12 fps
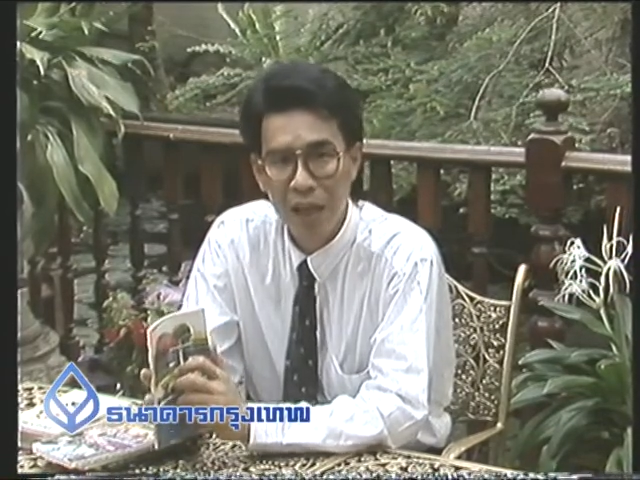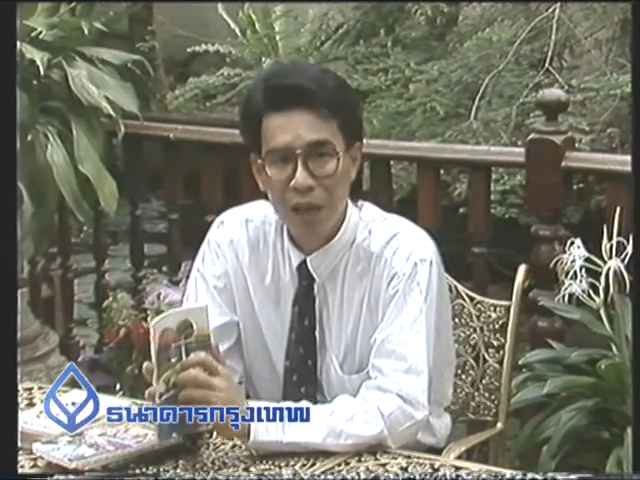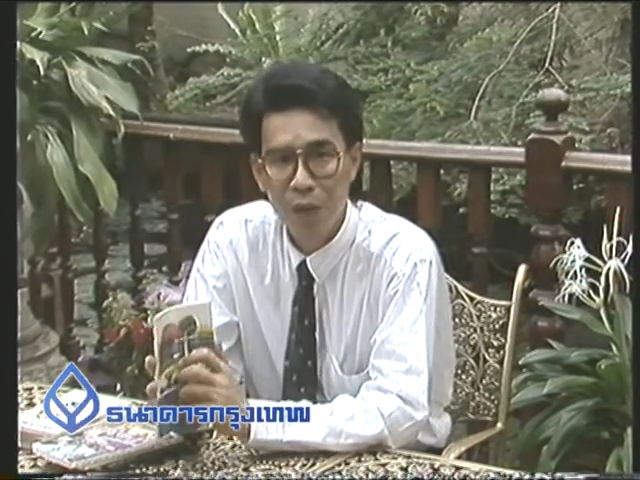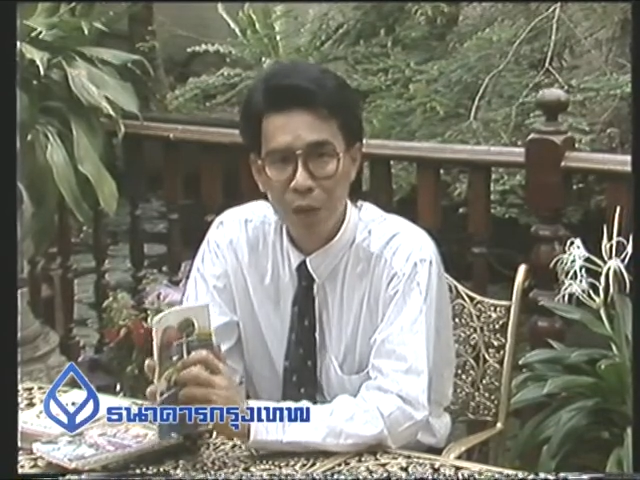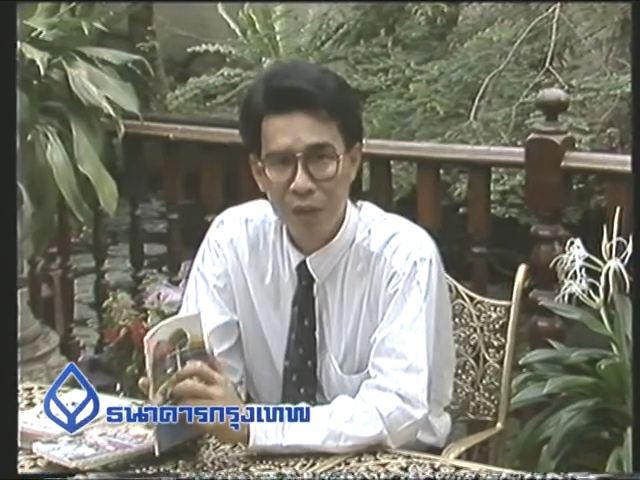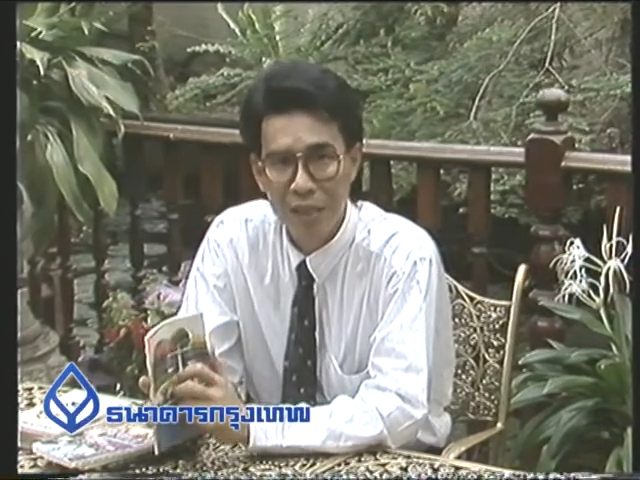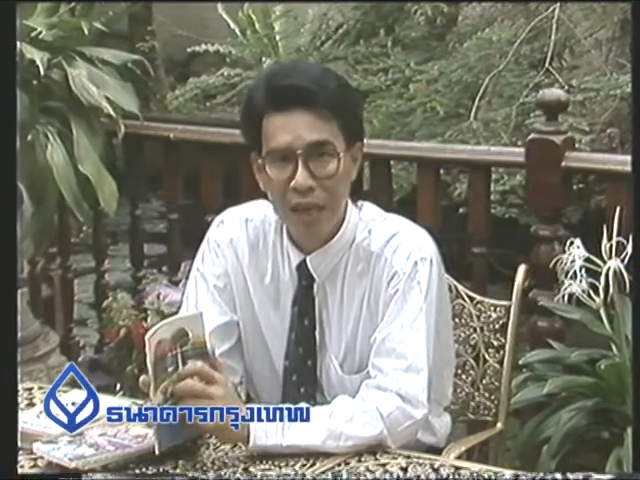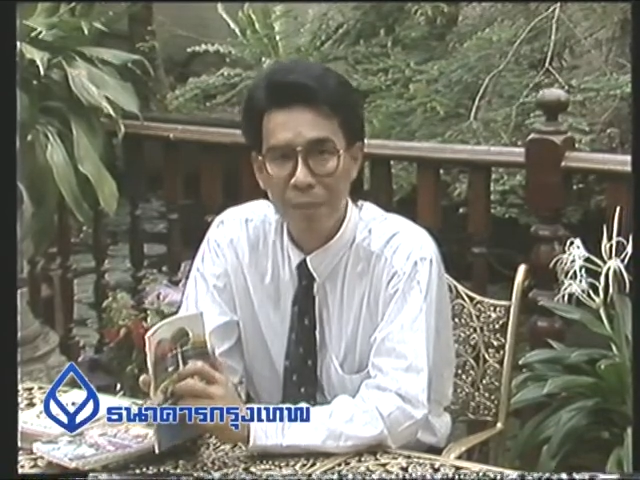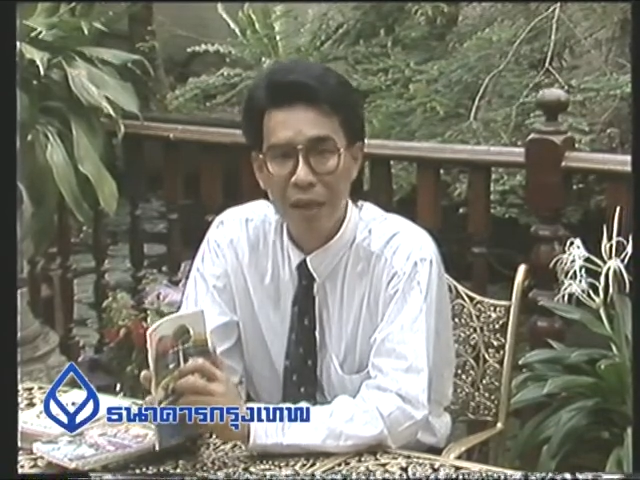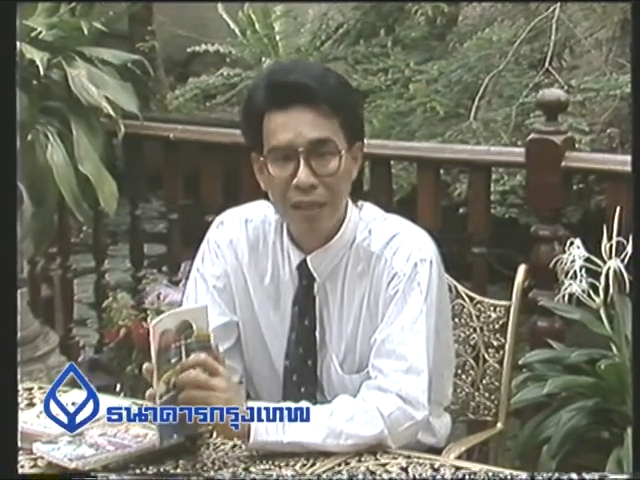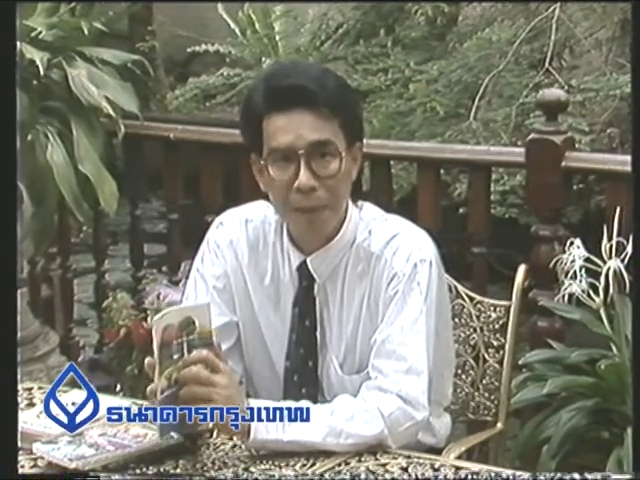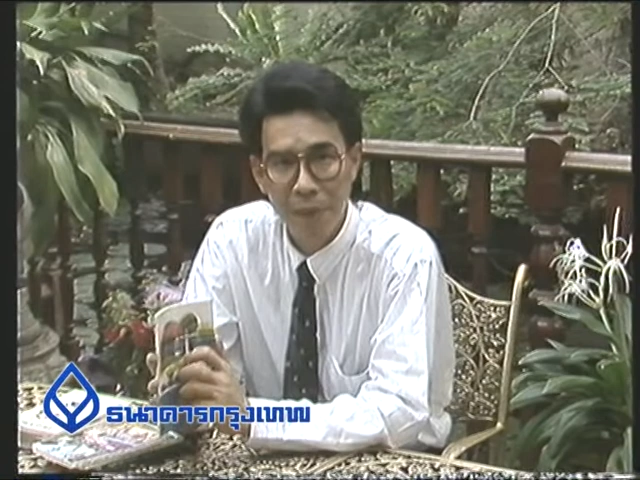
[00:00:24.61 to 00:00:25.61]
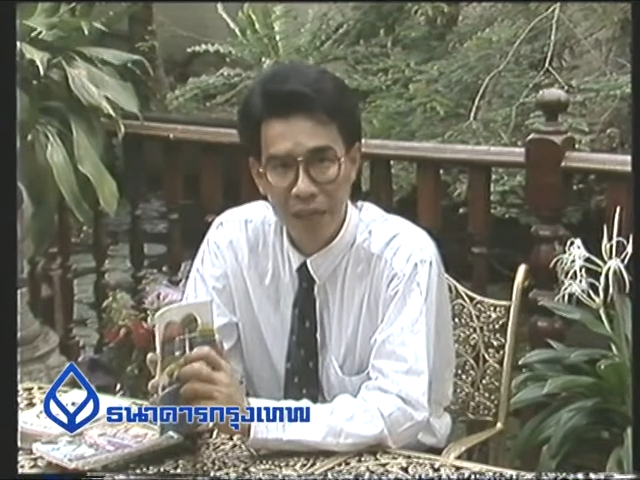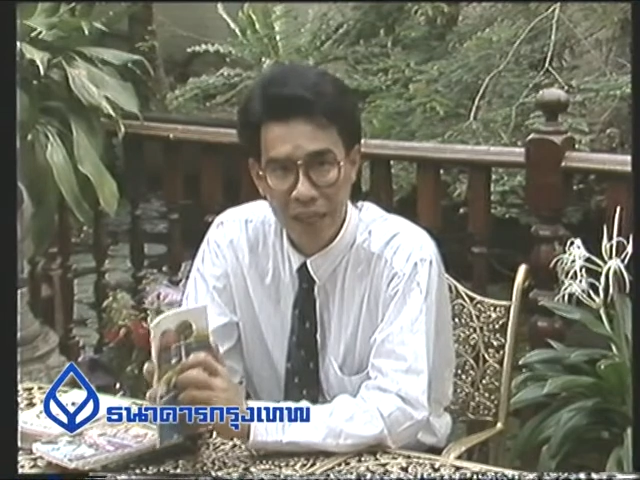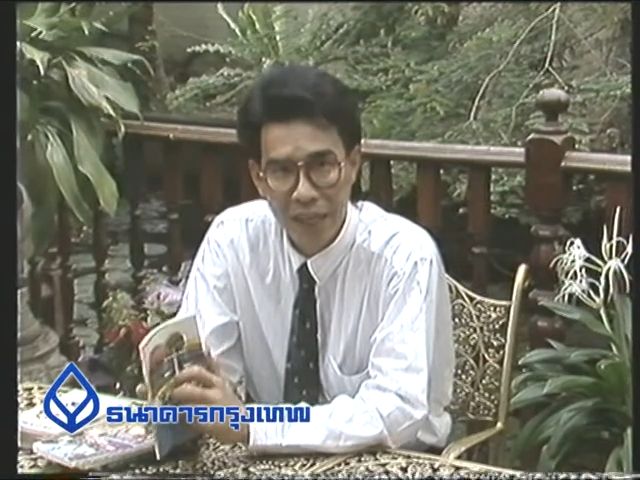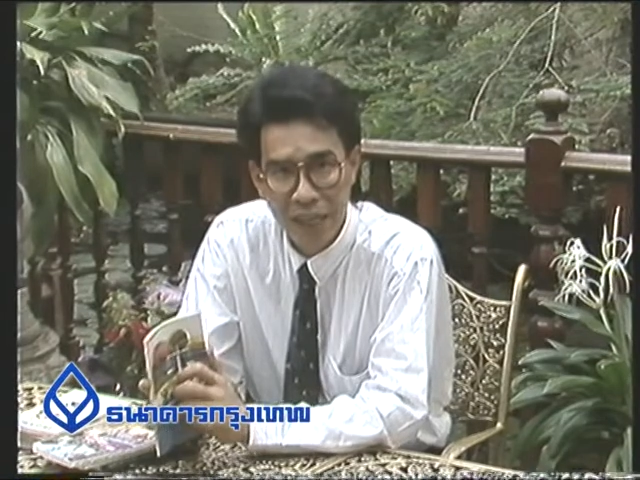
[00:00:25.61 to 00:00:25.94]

แล้วคุณสามารถทำเองได้